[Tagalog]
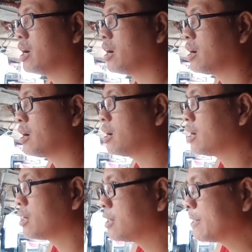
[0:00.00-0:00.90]
ah,
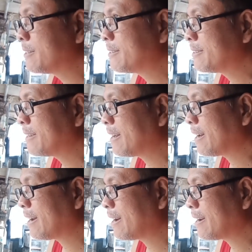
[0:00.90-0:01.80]

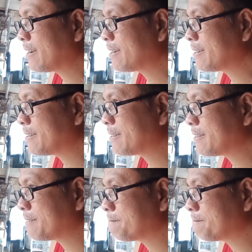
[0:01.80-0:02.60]
uh, uh,